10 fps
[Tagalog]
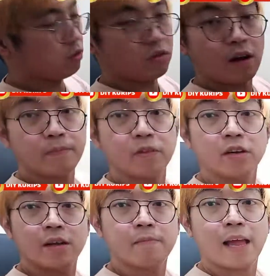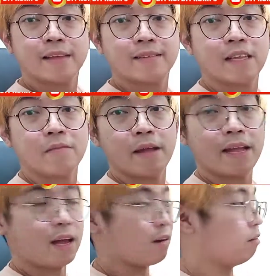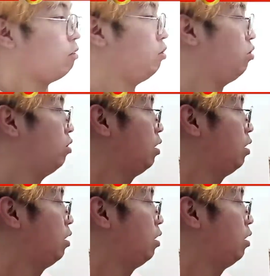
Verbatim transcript: So, after ng plastic, may karton.